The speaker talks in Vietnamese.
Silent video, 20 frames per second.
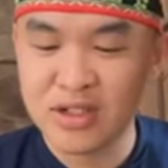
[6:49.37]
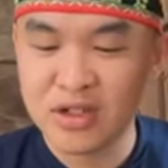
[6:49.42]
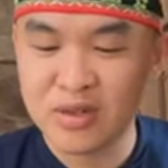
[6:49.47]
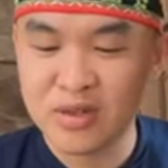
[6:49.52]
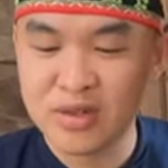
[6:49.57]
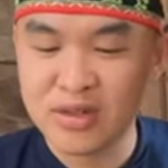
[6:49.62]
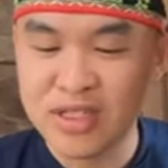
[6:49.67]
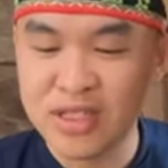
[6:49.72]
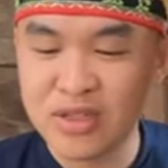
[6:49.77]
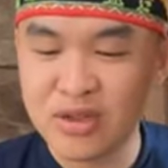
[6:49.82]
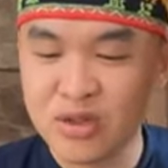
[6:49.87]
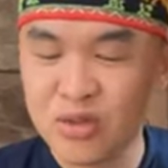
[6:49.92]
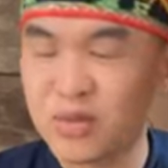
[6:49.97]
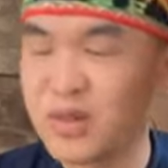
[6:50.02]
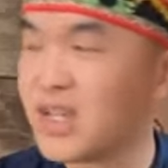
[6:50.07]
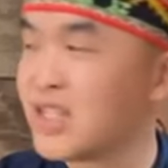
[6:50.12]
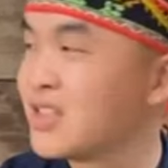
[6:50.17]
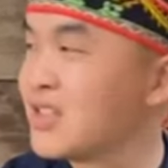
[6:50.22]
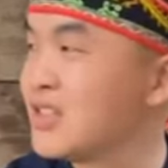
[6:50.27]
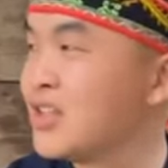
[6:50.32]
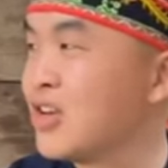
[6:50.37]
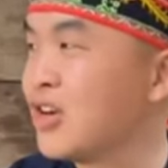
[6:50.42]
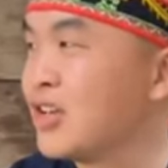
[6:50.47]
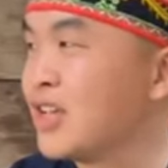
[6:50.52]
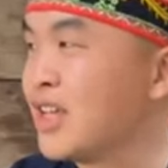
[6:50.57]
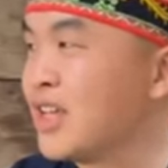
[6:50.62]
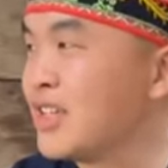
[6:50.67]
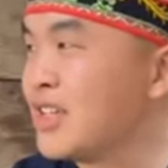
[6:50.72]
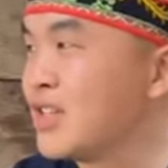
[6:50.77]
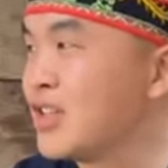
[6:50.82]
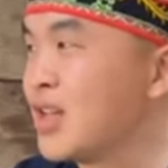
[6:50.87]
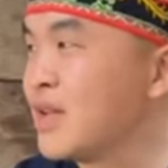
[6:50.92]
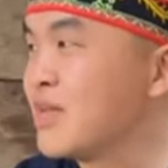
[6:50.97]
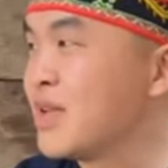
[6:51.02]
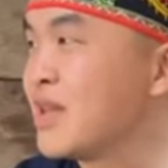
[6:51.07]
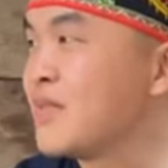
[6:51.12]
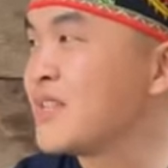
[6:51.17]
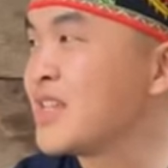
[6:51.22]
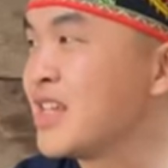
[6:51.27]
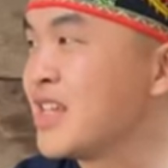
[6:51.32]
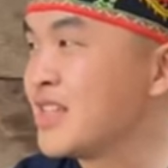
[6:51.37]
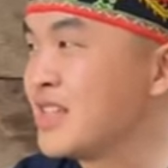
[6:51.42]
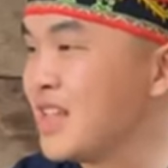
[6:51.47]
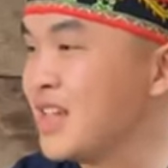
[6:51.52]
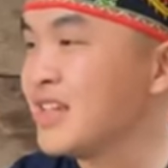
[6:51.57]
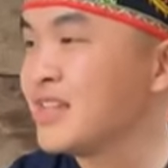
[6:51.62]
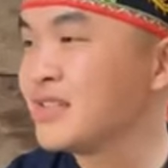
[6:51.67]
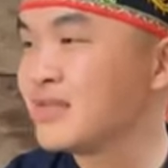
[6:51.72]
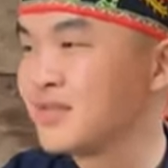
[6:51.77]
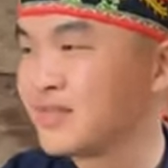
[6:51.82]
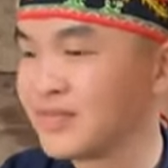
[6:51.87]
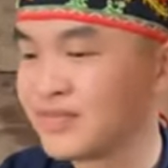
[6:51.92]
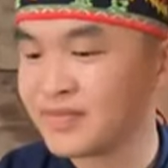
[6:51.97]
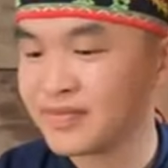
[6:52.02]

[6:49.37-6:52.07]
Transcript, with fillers: hoặc là chị chụp cả chữ nho để cho em em dịch nhé